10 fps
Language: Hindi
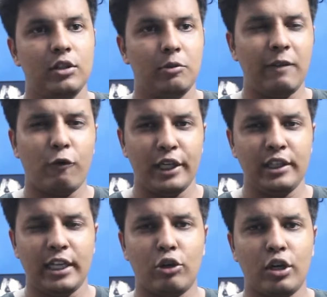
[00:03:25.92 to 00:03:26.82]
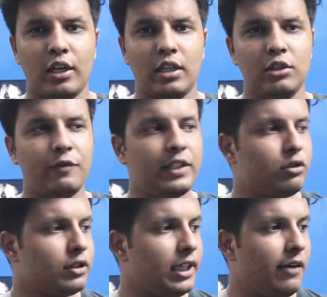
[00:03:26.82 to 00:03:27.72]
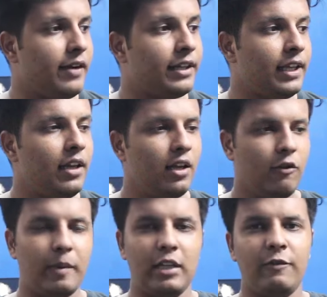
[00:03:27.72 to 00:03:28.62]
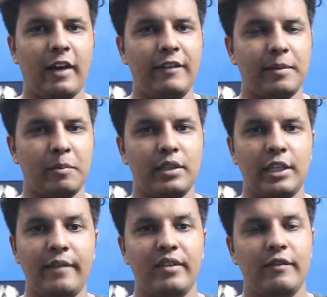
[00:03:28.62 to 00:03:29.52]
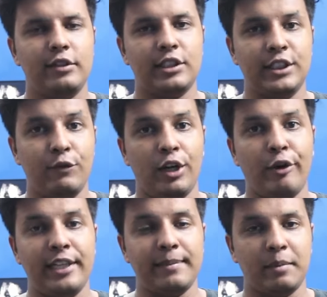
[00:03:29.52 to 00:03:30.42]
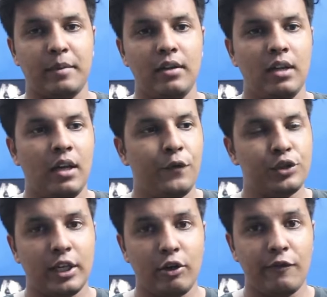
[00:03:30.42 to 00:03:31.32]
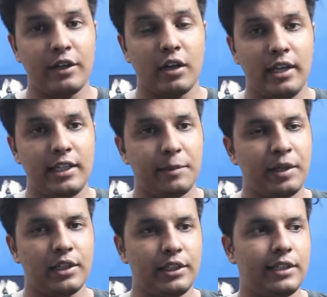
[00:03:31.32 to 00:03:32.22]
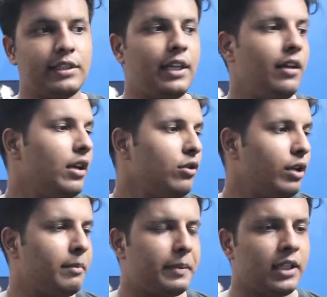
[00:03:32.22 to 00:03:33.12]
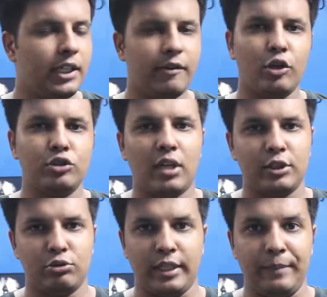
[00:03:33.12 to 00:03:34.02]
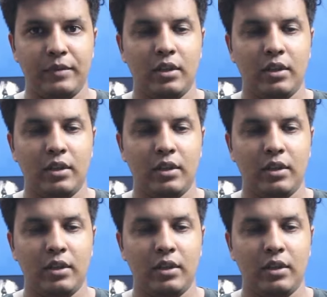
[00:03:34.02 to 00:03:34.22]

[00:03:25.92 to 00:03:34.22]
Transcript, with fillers: तो मैंने फोर्टीन तारीख को ऑर्डर करा था तो फिर जो उसकी डिलीवरी डेट थी वो पहले तो फाइव सितंबर थी फिर उसका शिफ्ट होगी ट्वेंटी सितंबर फिर उसके अंदर फिर अर्ली शिपिंग कर दी थी इसकी तो ये मेरे पास थर्टी वन अगस्त को आ चुका है